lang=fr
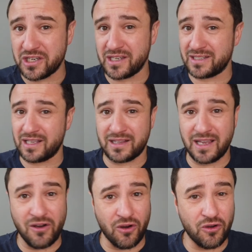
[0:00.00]
HD,
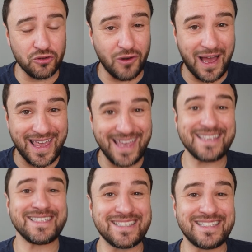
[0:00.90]
c'était encore de la
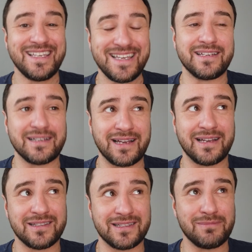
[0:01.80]
SD,
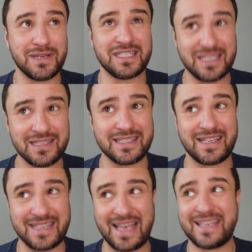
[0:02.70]
hein, t'imagines
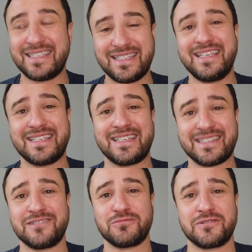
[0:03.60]
SD,
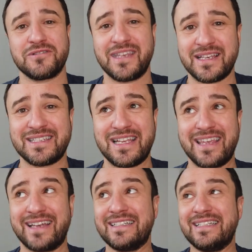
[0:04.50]
575
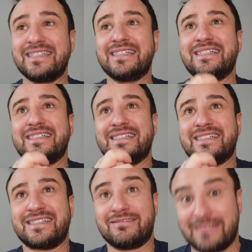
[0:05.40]
lignes.
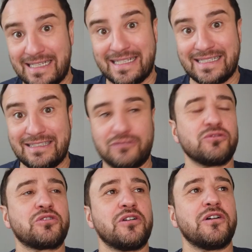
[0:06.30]
Voilà,
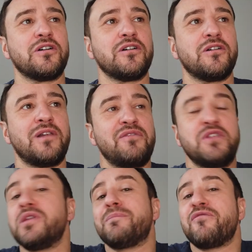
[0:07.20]
donc euh, la
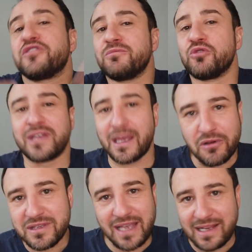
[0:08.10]
vidéo n'est pas forcément de très
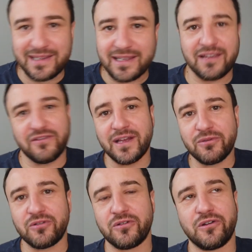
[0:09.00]
bonne qualité,
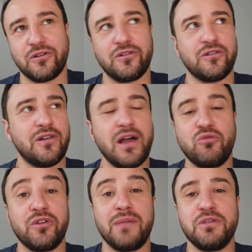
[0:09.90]
évidemment. Euh, là
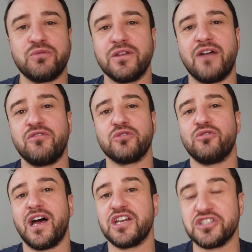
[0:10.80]
où on est habitué d'avoir
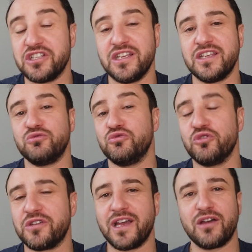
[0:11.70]
de la HD, du
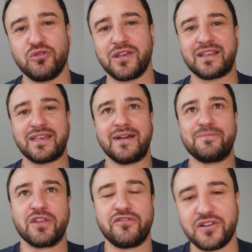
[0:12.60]
2K, du
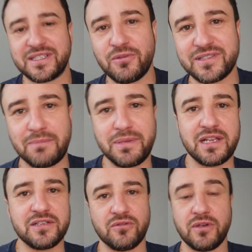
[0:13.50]
4K, forcément ça
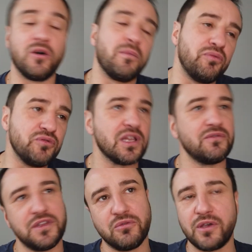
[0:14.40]
pique les yeux. Et en plus,
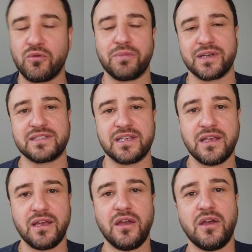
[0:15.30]
la vidéo est
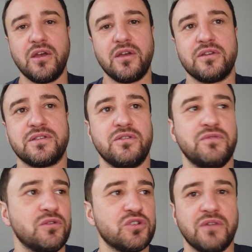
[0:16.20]
compressée. C'est
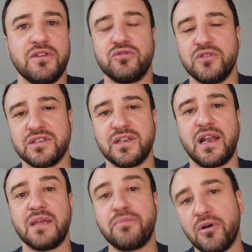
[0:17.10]
une vidéo que j'avais utilisée
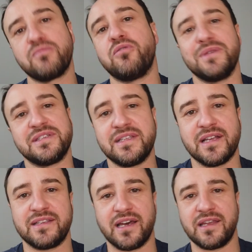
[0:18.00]
à l'époque pour mes
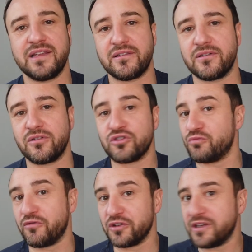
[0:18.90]
sites internet euh, quand
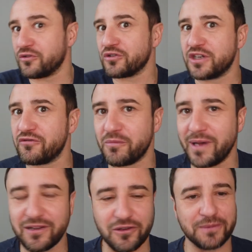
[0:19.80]
je me vendais en tant que chef
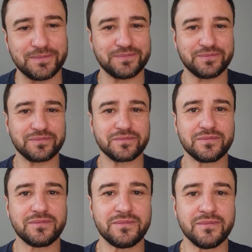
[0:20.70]
opérateur.
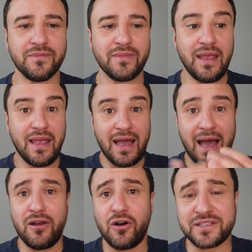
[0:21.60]

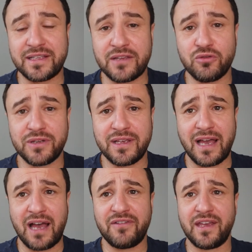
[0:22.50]
Alors, c'était
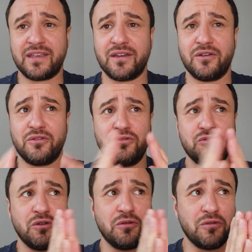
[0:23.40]
tourné avec
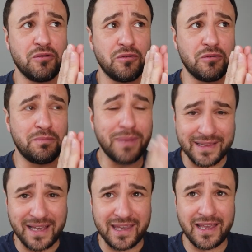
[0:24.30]
une
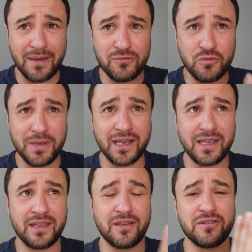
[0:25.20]
cam
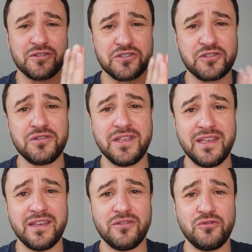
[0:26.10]
numérique
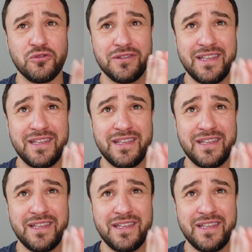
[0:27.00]
Sony, une